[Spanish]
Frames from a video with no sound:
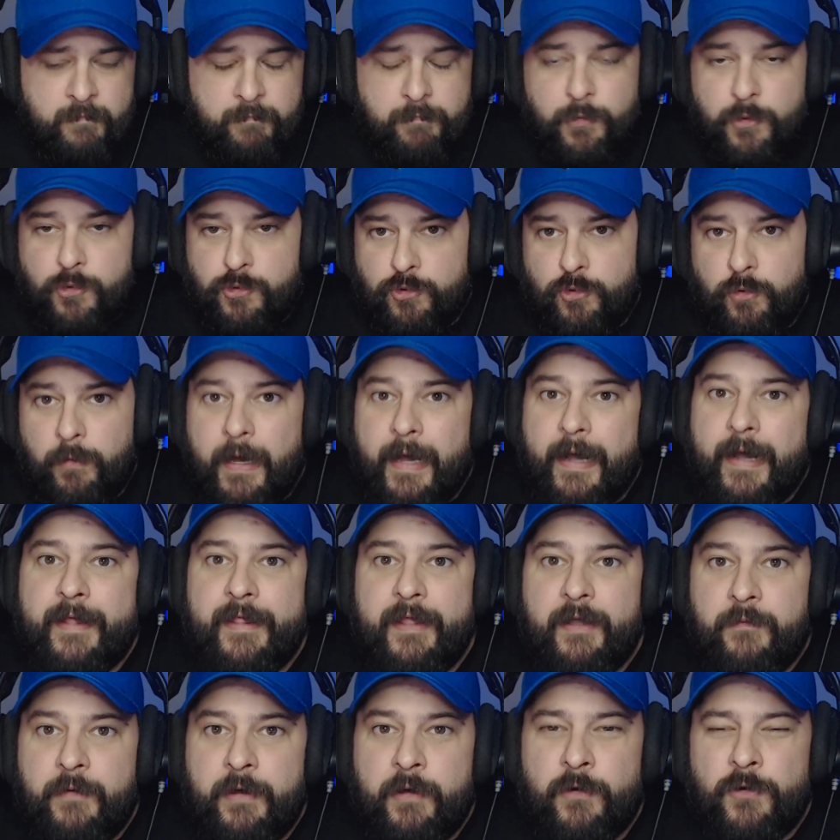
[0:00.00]
por su baja
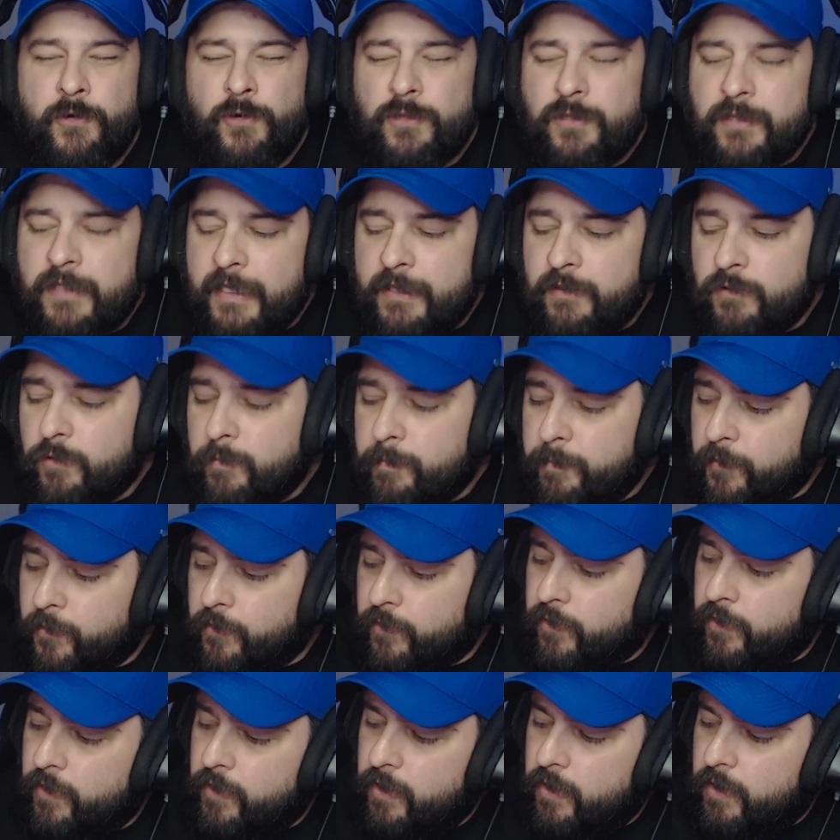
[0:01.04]
de juego, no tanto
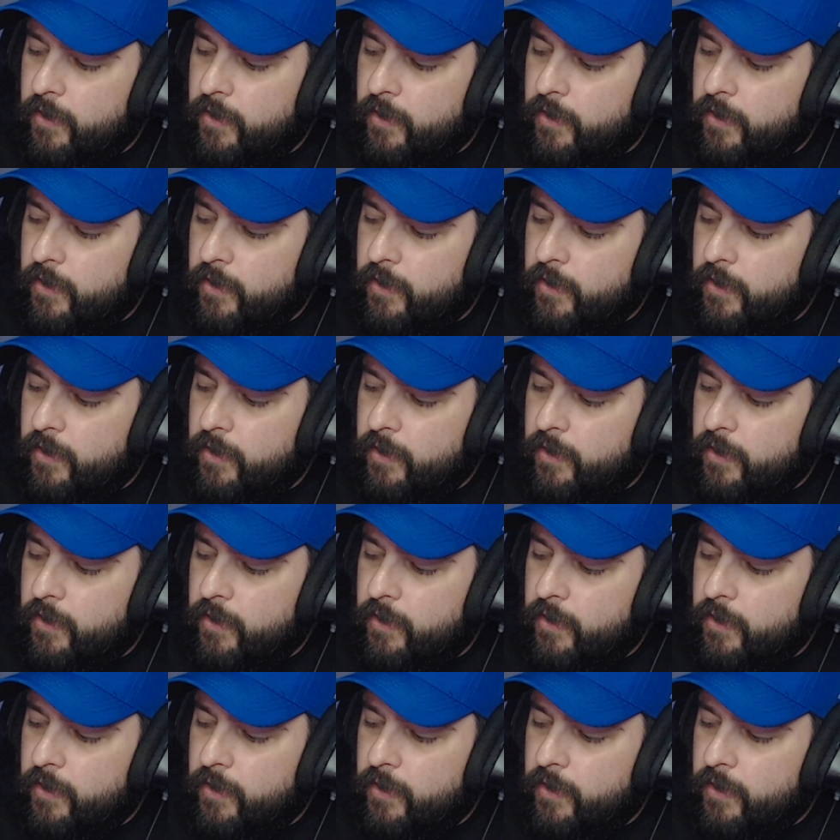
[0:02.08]
por